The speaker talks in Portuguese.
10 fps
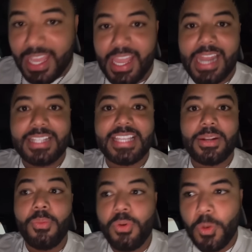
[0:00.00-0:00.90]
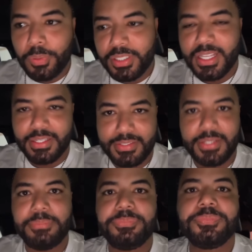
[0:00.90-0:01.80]
elas eram um grupo de dança
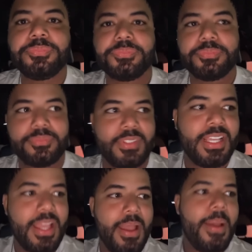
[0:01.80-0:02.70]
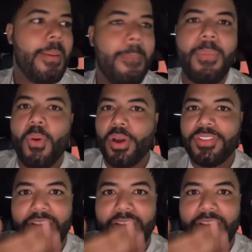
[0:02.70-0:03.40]
muito